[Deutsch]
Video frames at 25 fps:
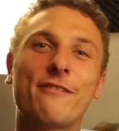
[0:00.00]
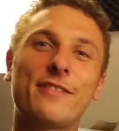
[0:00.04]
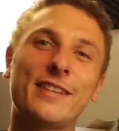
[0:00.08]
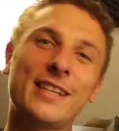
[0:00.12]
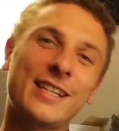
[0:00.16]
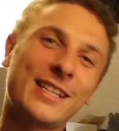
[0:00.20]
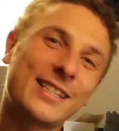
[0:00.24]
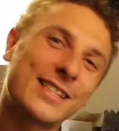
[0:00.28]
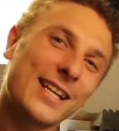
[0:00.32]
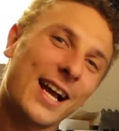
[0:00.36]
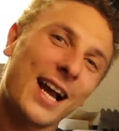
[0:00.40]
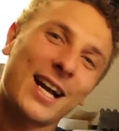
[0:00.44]

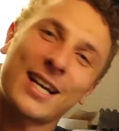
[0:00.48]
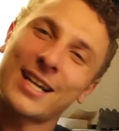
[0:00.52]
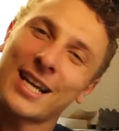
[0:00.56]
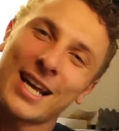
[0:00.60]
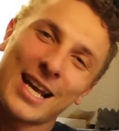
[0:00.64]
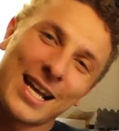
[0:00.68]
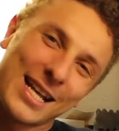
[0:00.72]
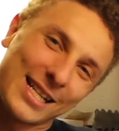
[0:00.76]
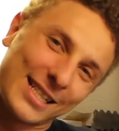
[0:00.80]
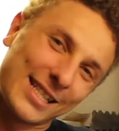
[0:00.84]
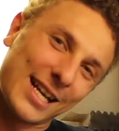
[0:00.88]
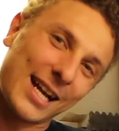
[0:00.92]
Vielen Dank,
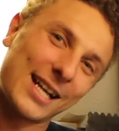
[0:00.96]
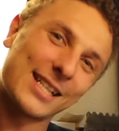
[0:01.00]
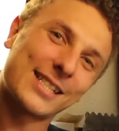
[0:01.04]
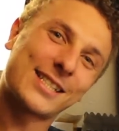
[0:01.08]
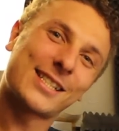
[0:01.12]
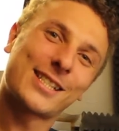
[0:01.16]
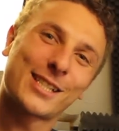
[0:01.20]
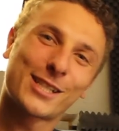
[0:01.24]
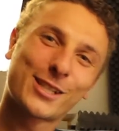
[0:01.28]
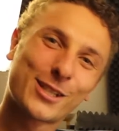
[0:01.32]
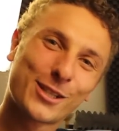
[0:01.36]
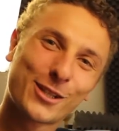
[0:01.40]

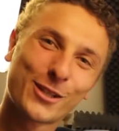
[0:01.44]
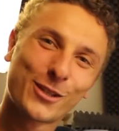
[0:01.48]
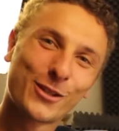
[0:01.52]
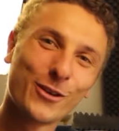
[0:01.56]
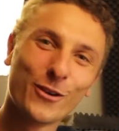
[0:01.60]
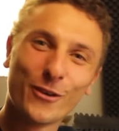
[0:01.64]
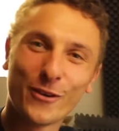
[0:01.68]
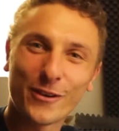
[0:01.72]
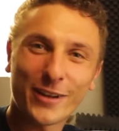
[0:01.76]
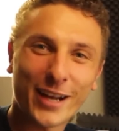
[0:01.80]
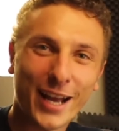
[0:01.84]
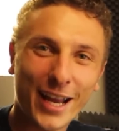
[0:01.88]
dass
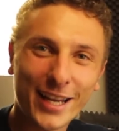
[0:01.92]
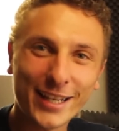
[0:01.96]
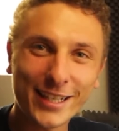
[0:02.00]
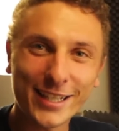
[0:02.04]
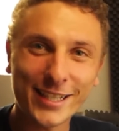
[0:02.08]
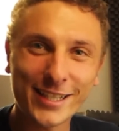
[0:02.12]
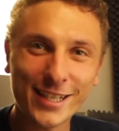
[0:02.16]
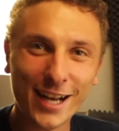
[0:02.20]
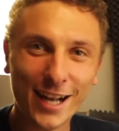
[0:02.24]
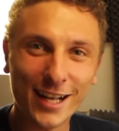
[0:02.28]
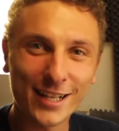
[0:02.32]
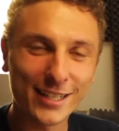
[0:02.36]
du wieder
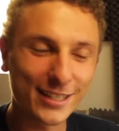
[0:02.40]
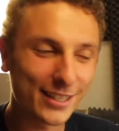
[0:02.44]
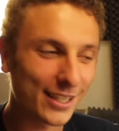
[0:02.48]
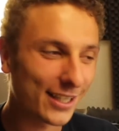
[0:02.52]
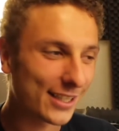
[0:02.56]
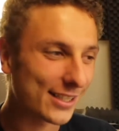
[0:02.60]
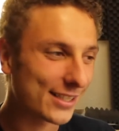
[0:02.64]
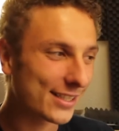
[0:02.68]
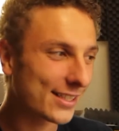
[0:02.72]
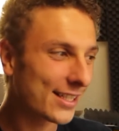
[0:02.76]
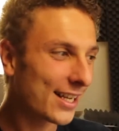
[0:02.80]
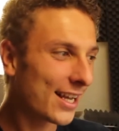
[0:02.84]
eingeschaltet
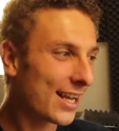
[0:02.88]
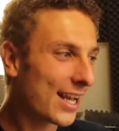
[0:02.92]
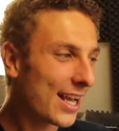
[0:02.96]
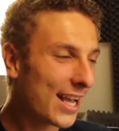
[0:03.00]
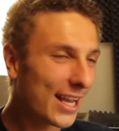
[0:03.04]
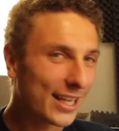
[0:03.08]
hast.